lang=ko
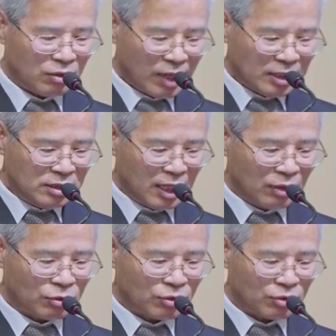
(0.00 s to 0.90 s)

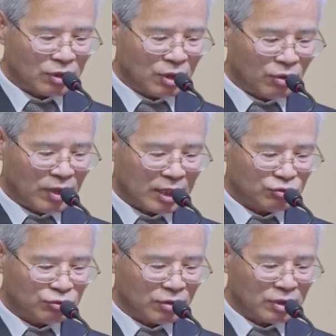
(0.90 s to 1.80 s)
완전하고도
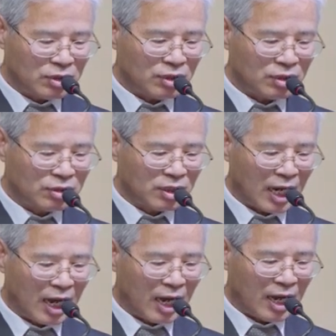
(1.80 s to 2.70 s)
영원한 구원을
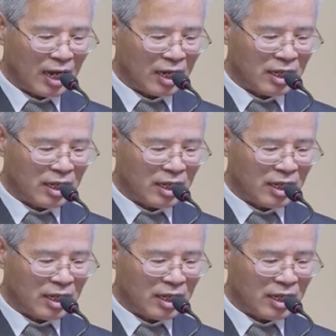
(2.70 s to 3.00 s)
얻어라.